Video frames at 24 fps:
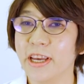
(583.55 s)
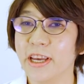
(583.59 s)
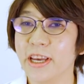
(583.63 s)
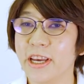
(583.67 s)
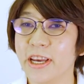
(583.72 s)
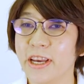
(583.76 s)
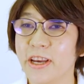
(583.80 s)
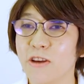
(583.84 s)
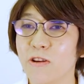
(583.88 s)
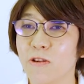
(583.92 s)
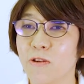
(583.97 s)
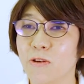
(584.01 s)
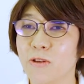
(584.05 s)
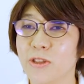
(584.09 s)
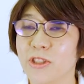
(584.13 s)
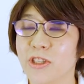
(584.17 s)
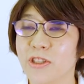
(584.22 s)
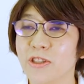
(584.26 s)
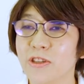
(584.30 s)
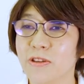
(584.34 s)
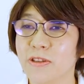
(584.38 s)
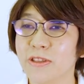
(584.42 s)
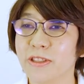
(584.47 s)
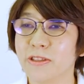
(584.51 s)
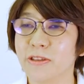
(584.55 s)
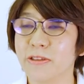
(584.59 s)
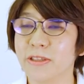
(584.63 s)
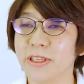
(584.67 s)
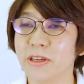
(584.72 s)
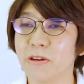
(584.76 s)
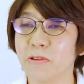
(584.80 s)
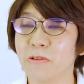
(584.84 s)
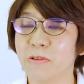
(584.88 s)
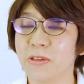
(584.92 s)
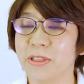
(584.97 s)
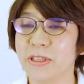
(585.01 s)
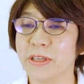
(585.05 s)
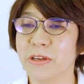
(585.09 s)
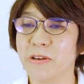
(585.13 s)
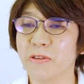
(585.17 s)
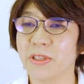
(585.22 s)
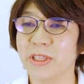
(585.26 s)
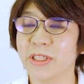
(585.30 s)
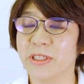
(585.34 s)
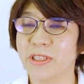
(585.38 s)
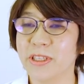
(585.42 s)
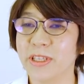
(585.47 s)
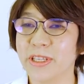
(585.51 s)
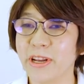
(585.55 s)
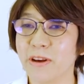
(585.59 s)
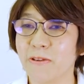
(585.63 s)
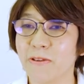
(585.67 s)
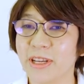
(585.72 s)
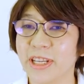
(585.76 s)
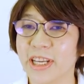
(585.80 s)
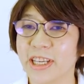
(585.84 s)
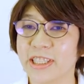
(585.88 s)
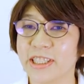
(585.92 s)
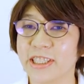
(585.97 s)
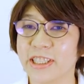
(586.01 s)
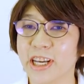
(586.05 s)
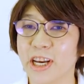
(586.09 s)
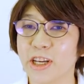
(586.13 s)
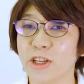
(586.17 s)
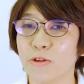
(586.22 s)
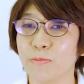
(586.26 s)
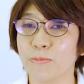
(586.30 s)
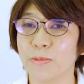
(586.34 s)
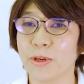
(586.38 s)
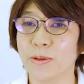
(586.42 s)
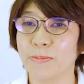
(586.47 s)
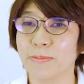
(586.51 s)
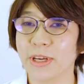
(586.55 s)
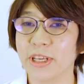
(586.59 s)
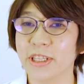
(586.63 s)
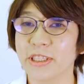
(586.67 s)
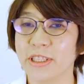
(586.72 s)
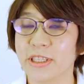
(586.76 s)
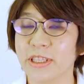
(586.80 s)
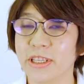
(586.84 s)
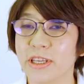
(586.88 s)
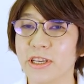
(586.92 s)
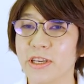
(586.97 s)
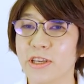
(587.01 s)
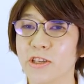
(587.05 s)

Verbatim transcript: 栄養補助食品のご利用についてお話ししたいと思います